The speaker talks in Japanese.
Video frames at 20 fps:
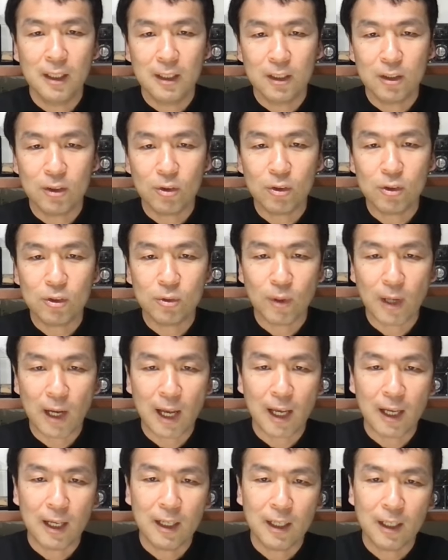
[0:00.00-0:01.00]
1つ
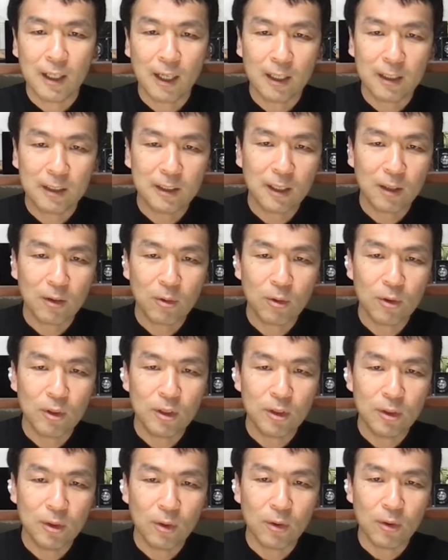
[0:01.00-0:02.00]
は買った
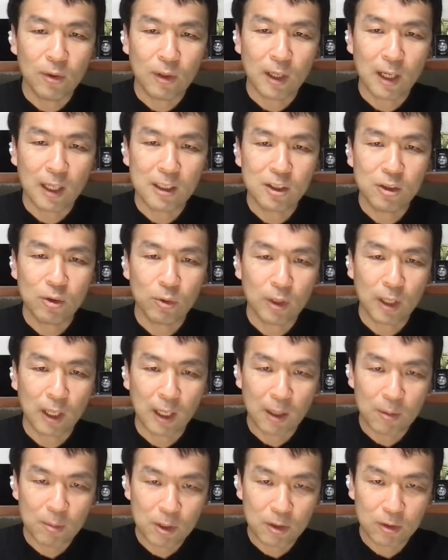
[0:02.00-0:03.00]
コインの価値を
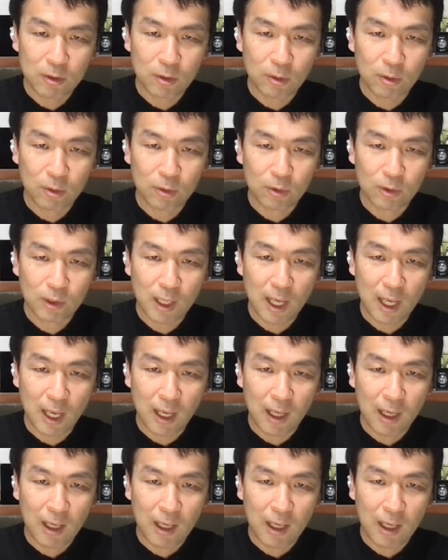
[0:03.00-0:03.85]
高めるということで